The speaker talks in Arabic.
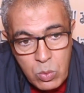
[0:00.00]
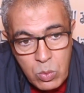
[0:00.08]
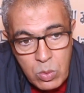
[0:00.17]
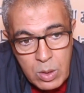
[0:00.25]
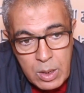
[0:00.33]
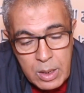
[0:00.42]

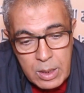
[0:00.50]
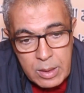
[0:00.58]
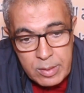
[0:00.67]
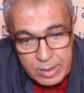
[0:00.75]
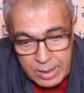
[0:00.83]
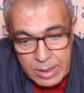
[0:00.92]

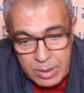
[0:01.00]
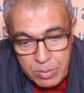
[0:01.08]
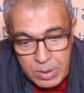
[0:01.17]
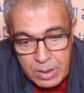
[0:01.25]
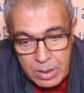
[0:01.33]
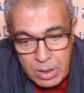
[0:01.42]
وتاكيدا
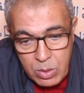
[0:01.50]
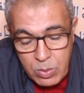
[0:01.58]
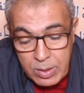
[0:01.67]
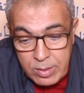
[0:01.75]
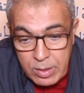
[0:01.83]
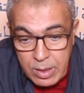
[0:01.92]
منا
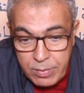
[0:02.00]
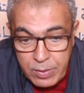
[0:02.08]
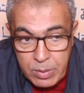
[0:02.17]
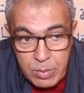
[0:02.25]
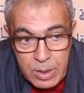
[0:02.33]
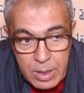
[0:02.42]

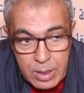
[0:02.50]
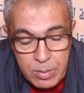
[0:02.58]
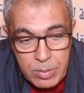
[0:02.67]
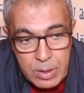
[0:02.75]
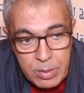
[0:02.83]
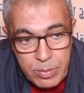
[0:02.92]
واعترافا منها
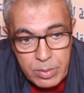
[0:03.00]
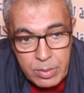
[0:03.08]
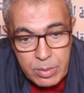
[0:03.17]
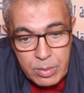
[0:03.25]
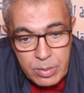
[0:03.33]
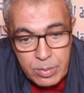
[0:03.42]
منا
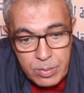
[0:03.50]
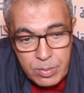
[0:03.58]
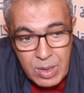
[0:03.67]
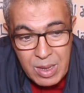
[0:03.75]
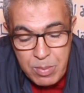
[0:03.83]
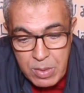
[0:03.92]

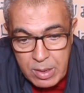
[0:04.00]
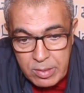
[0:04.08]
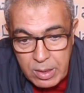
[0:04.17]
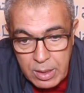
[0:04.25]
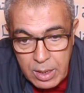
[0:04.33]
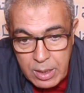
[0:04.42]
باهميه
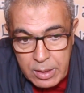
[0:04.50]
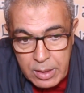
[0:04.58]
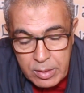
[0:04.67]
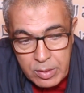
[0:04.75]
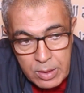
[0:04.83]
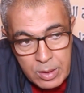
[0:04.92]
هذا
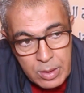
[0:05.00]
الحدث